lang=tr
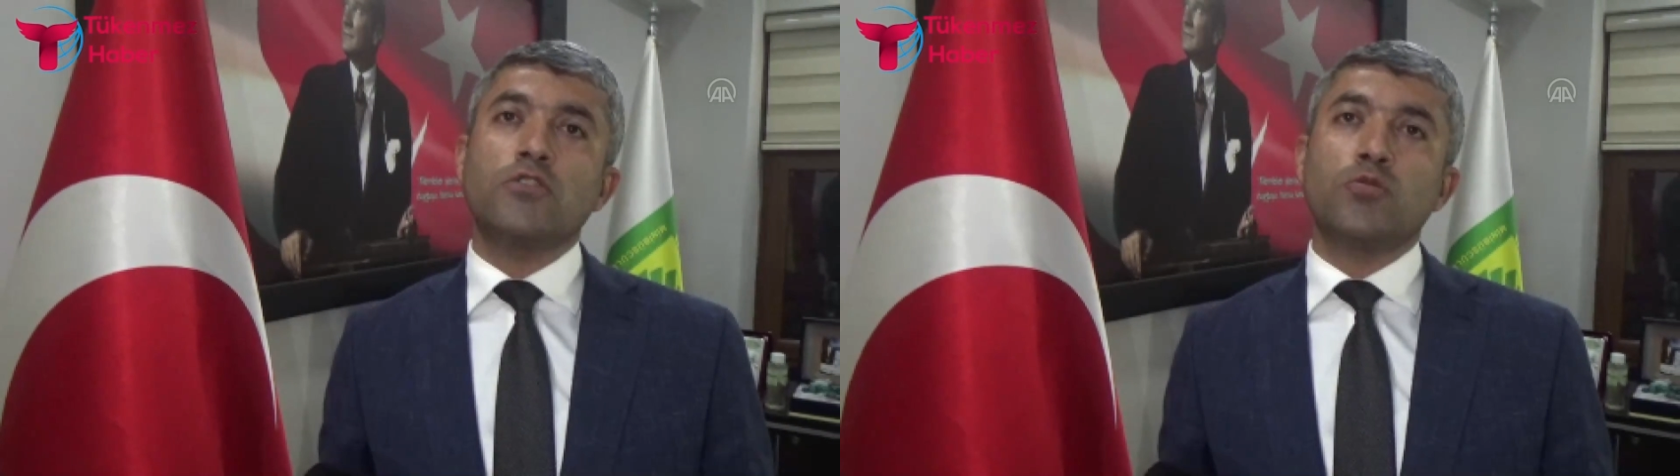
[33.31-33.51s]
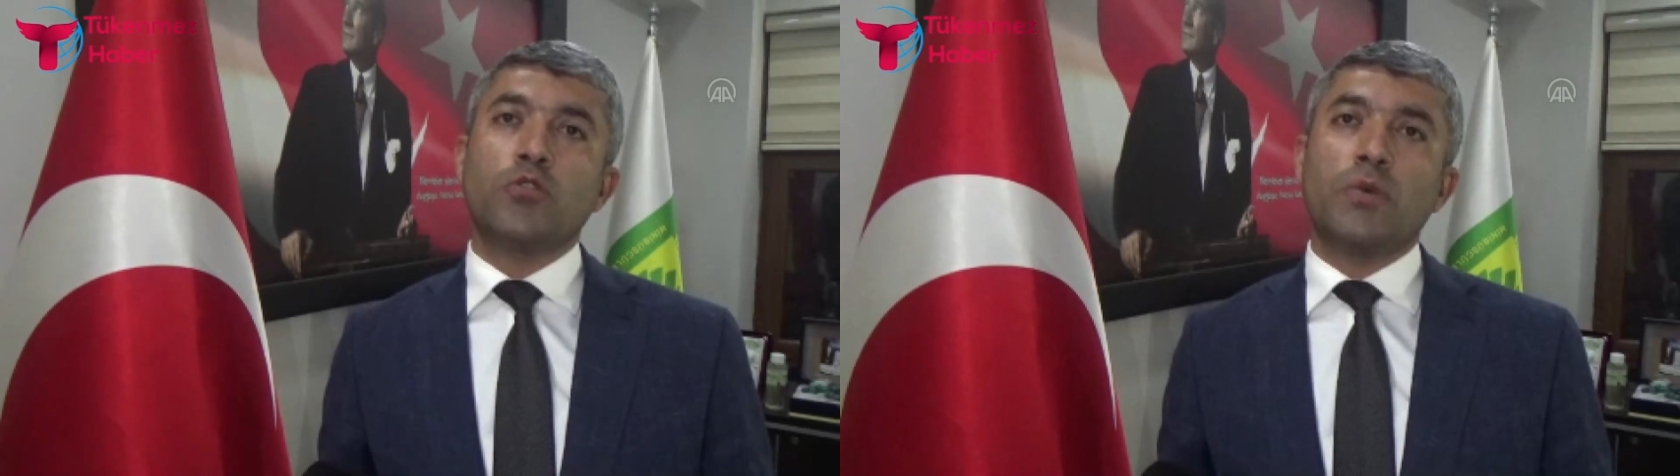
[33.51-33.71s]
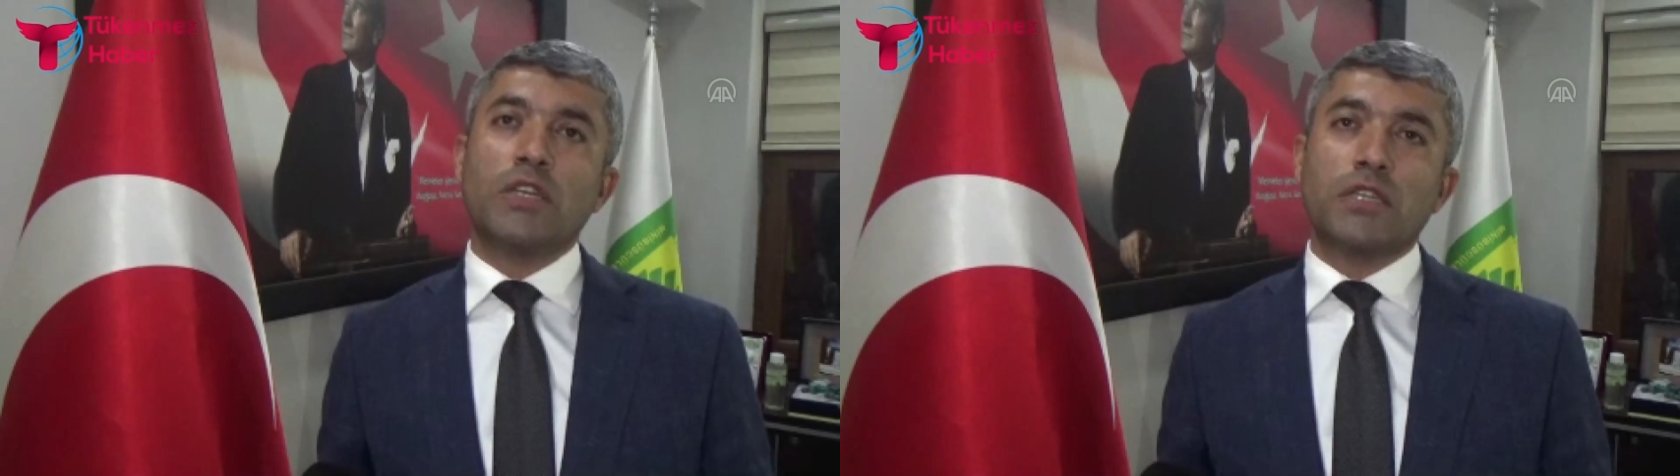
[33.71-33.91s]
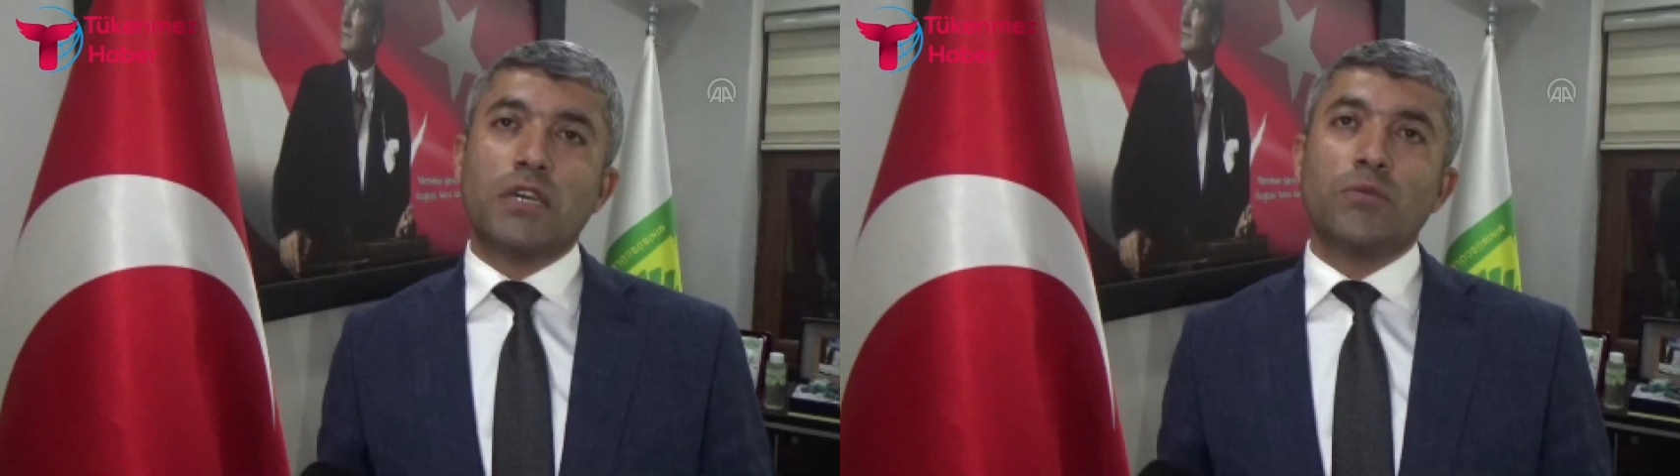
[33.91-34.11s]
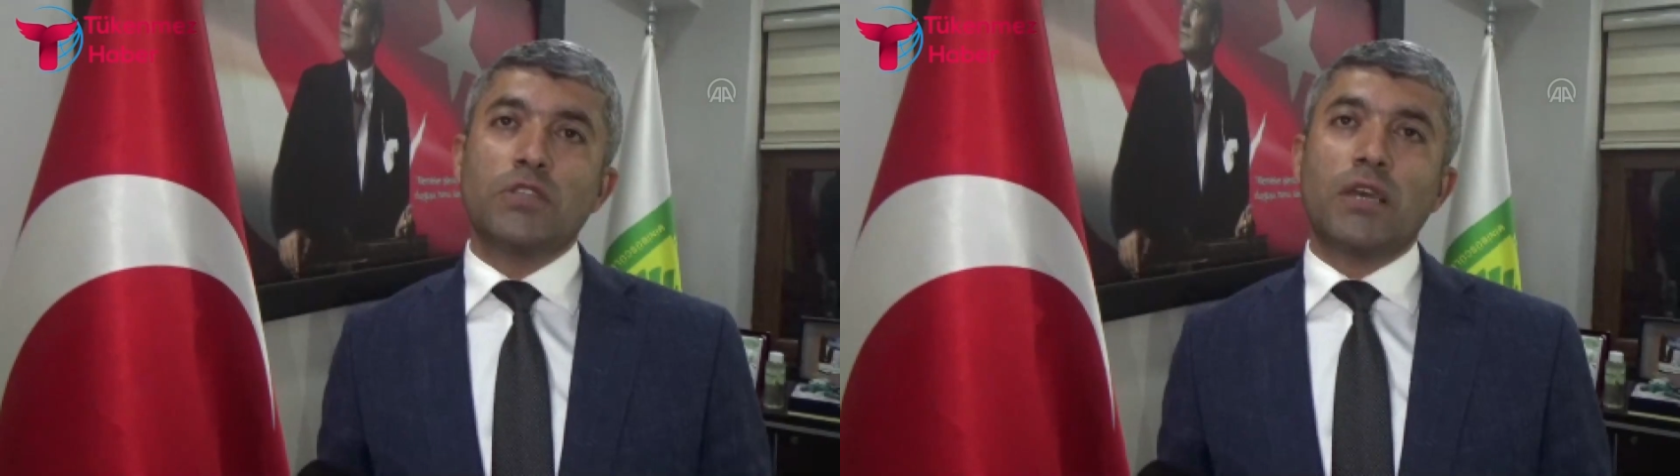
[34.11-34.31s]

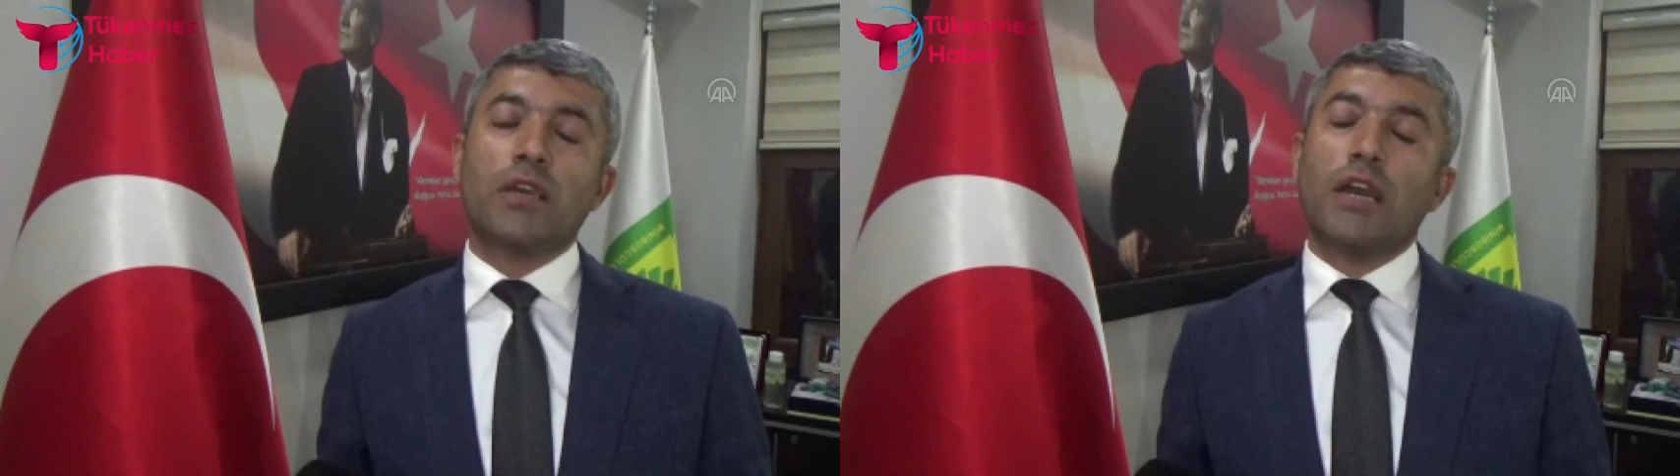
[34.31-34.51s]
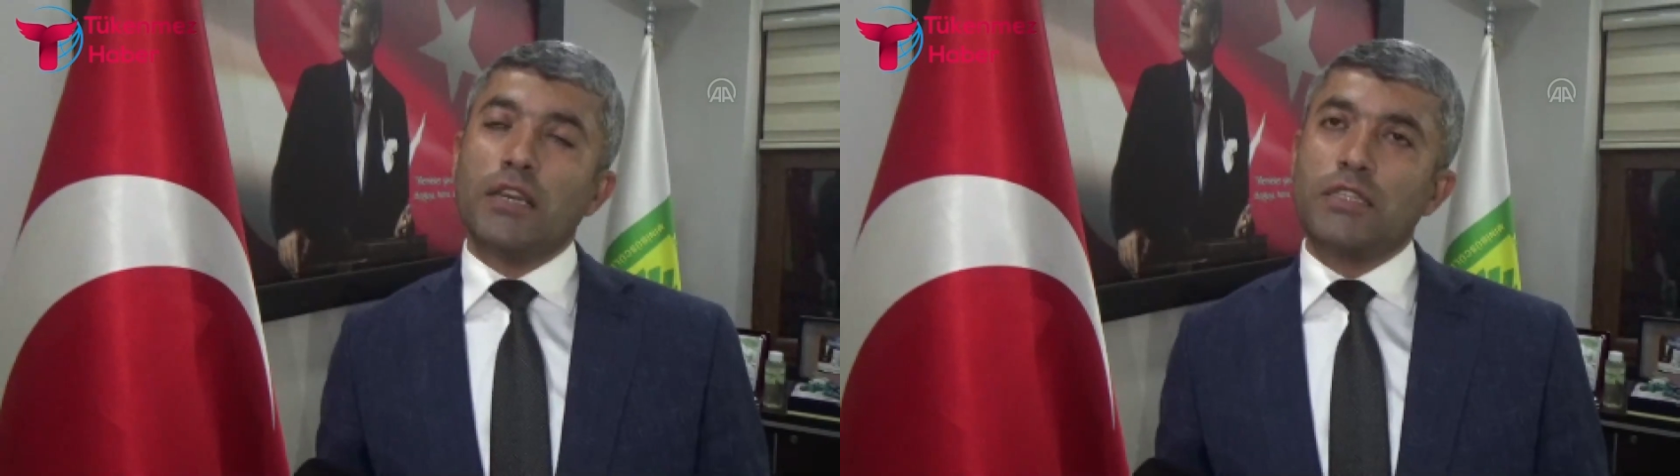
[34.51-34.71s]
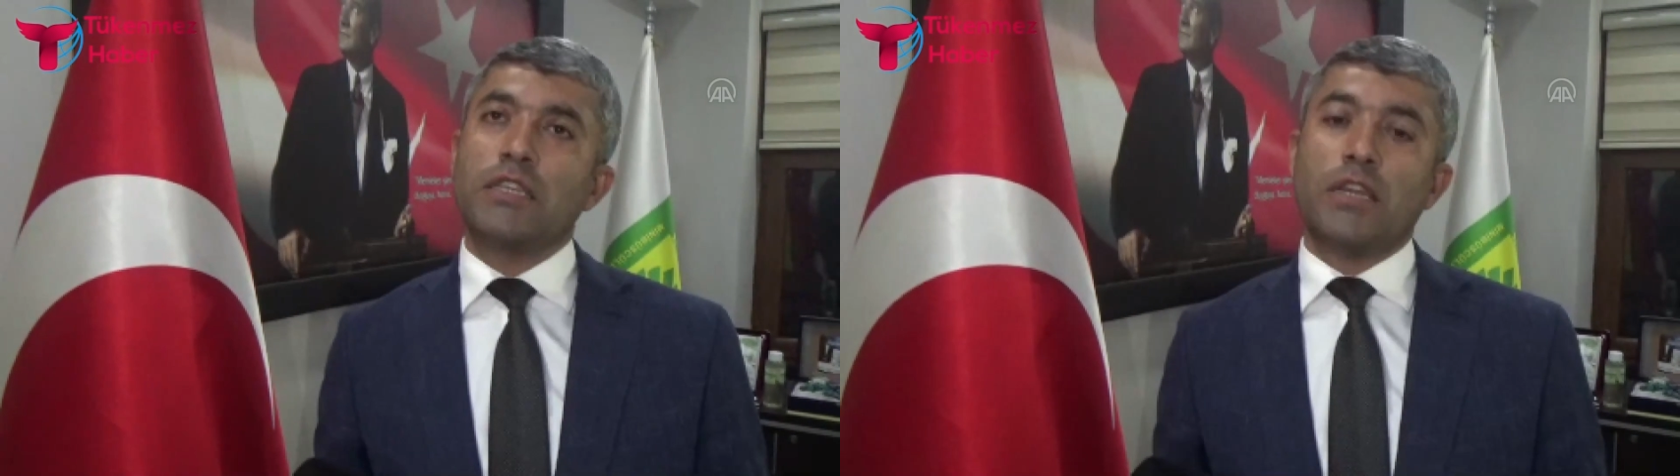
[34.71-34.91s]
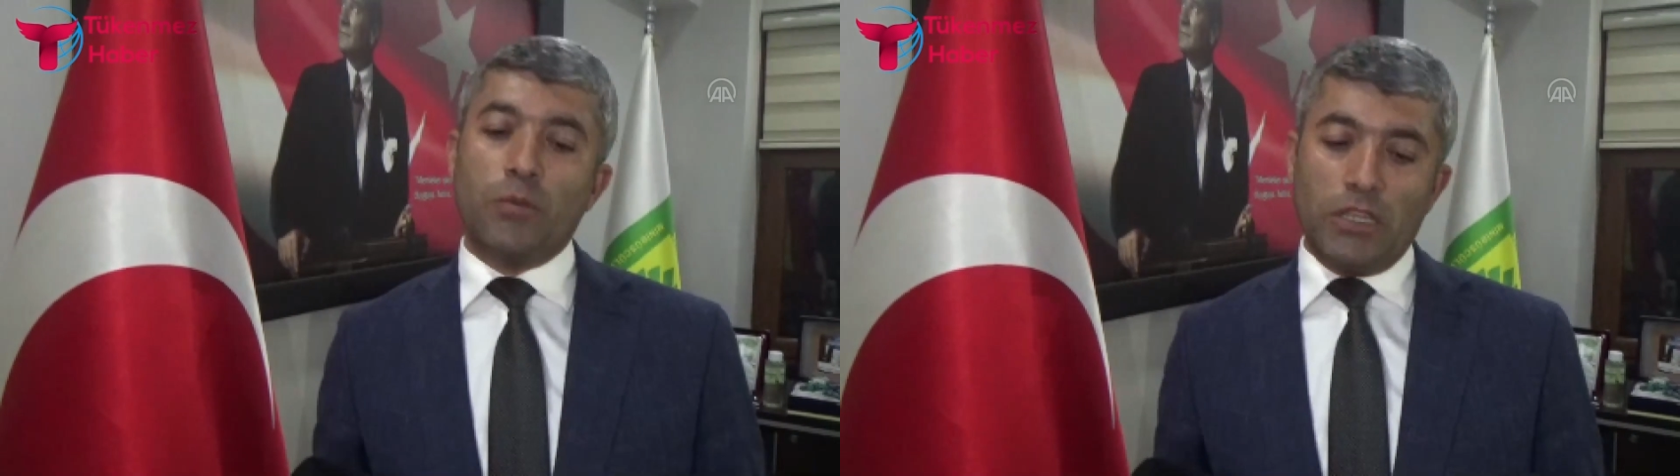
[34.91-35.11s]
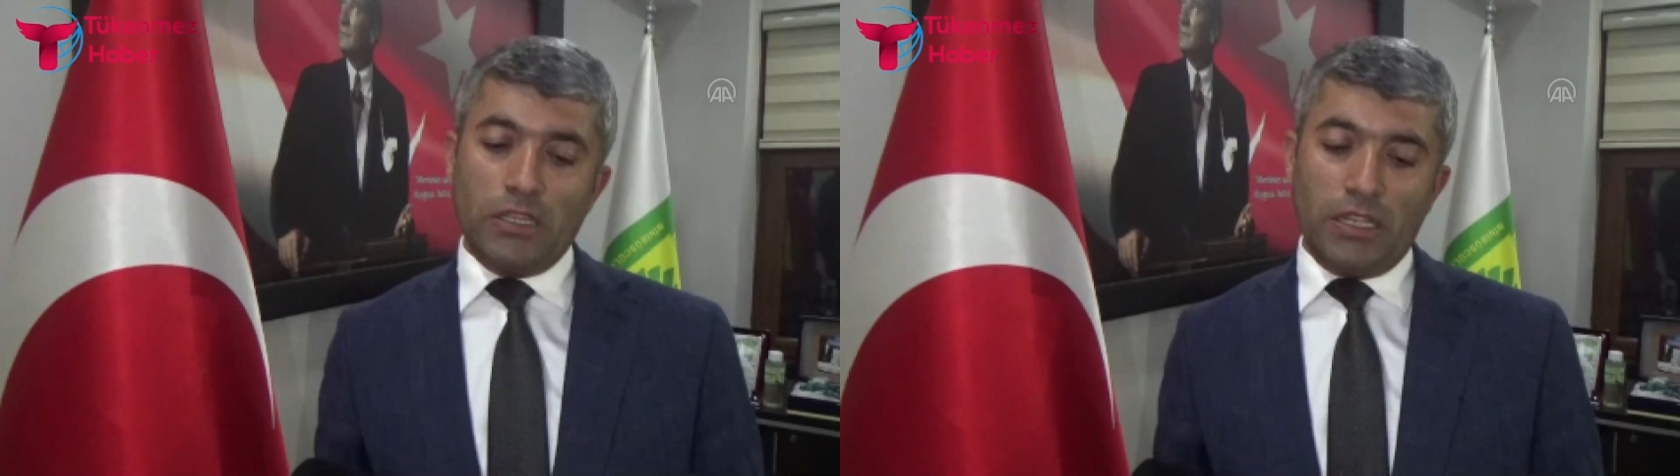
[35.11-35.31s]
Cumhurbaşkanımıza kayısı
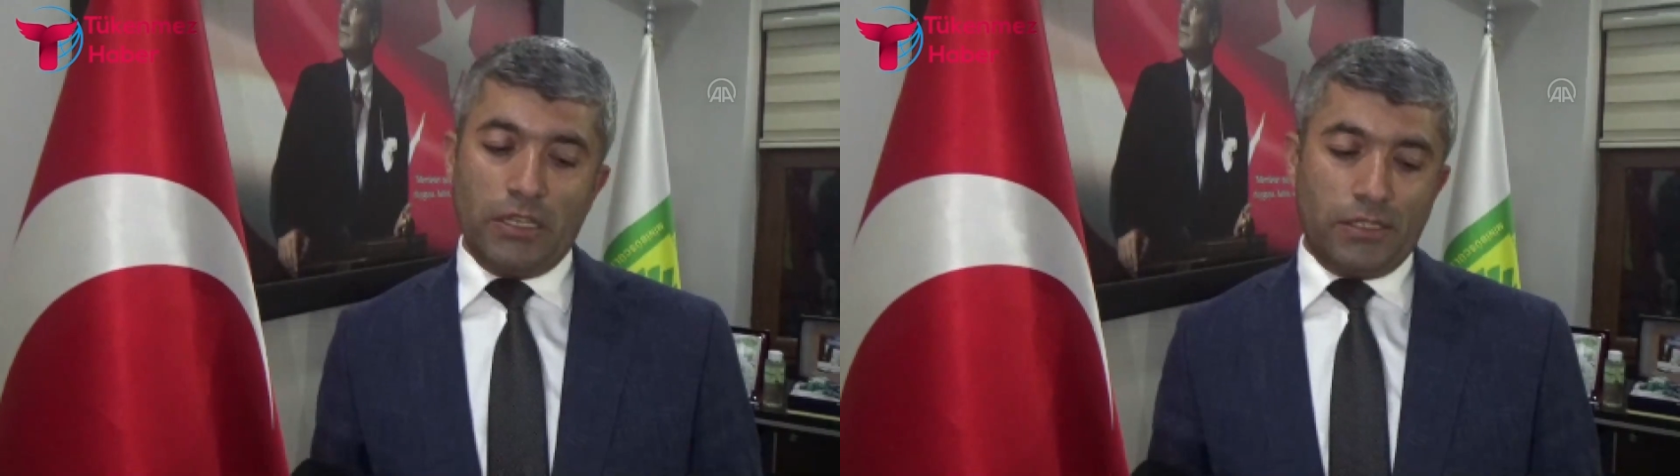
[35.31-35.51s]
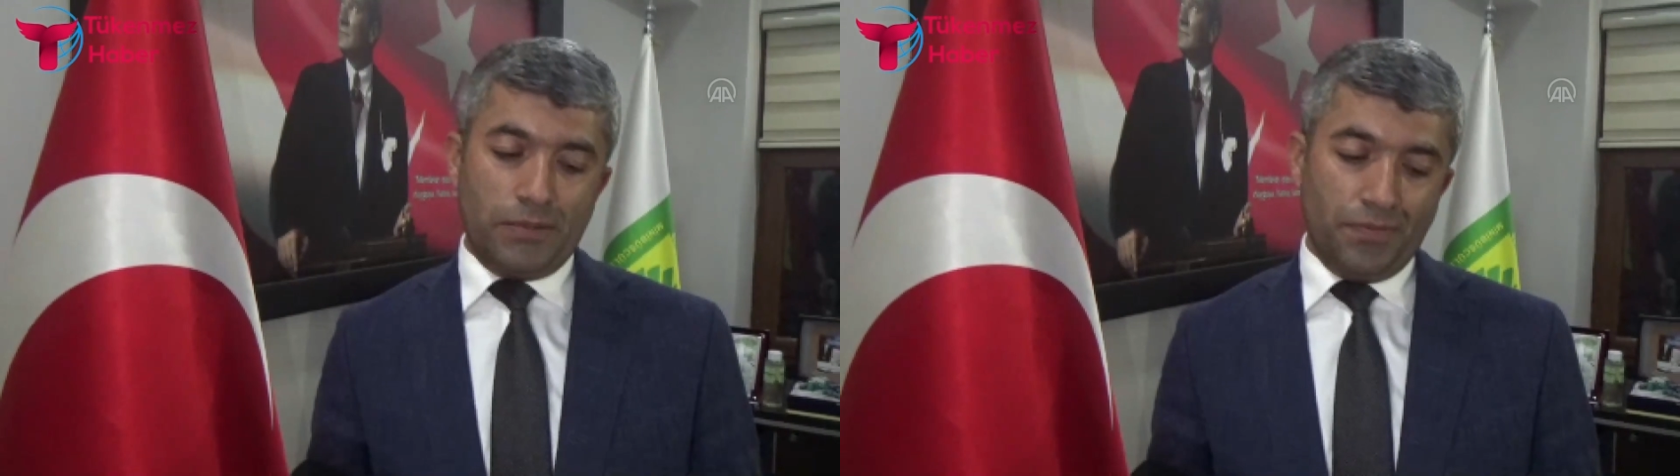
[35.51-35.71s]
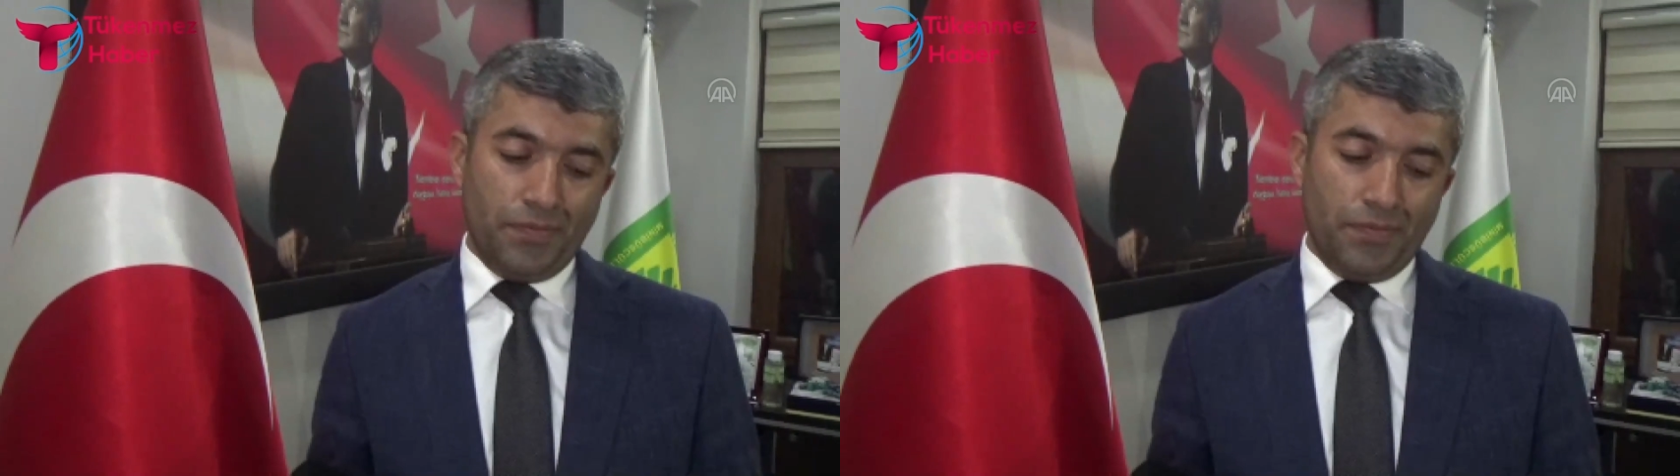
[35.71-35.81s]
ikram edeceğiz.